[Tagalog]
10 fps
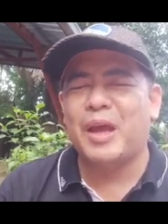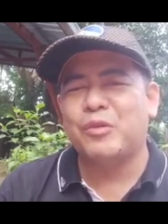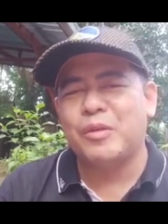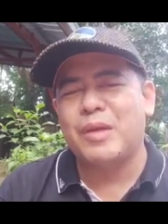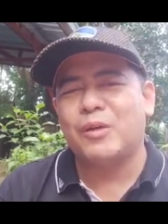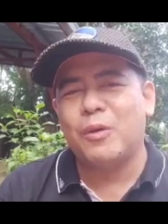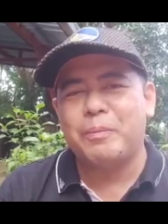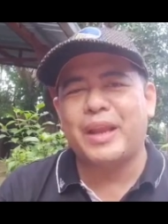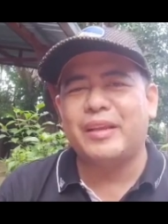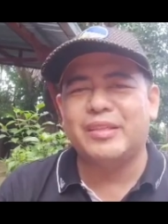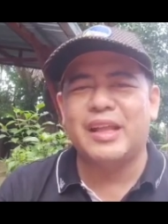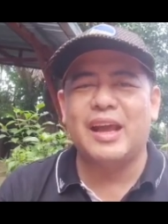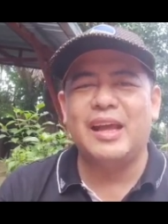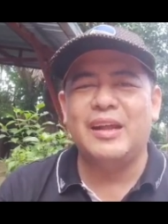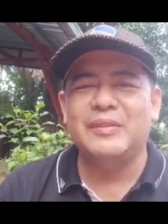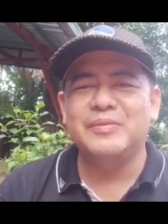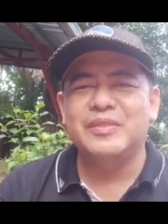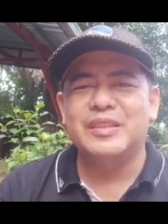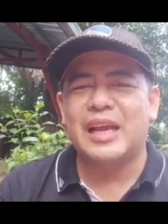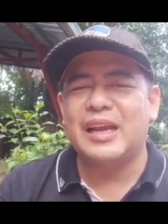Pero nung mag-operate na,
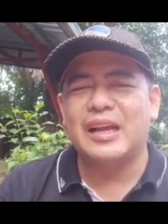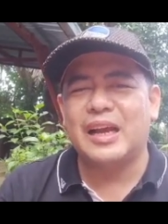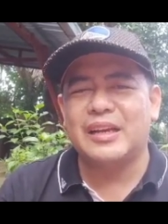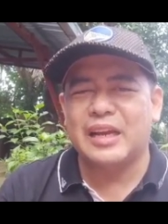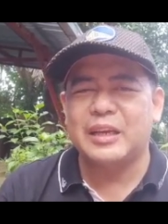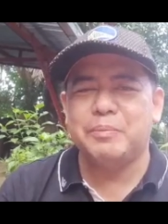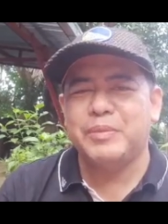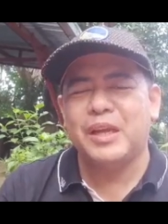talagang nakip